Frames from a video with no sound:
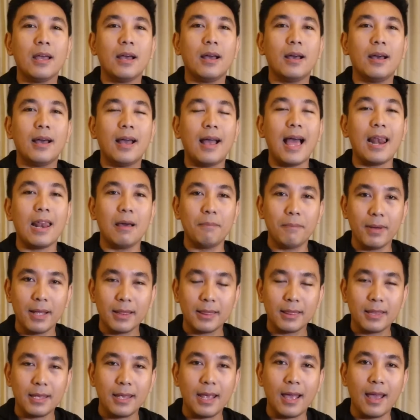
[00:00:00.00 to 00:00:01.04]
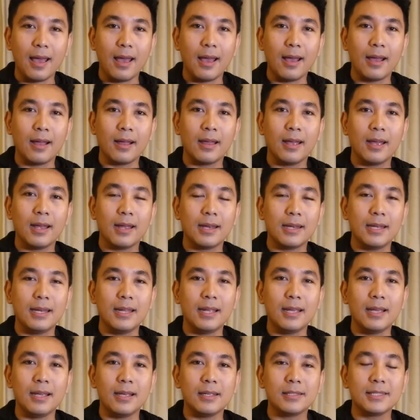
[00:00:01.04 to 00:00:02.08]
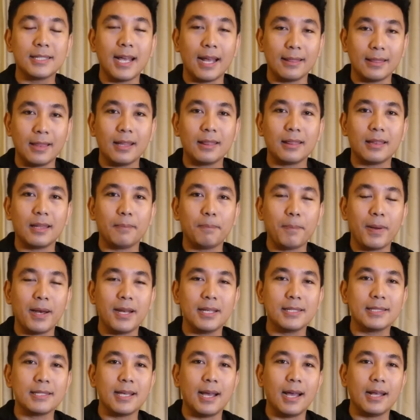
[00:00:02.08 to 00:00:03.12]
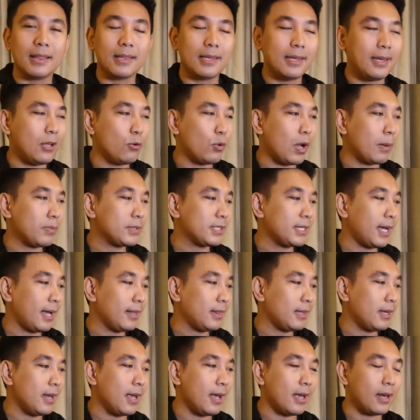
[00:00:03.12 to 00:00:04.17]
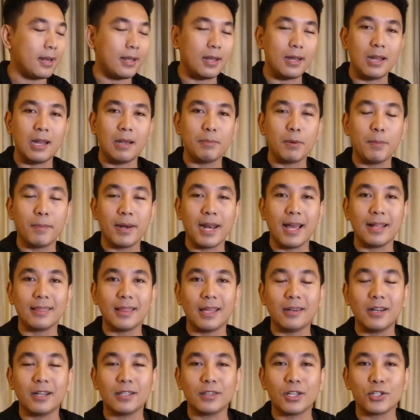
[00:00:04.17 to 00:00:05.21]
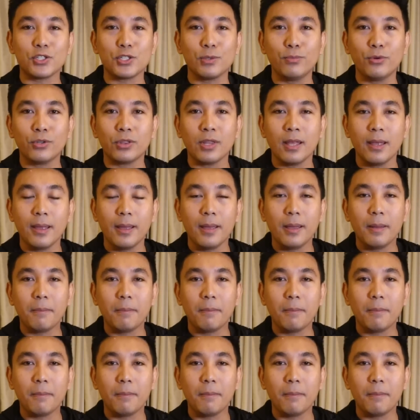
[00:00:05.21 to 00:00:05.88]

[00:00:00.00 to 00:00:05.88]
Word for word: uh, alamat yang dicatat pada saat di website dari pemenang tender tersebut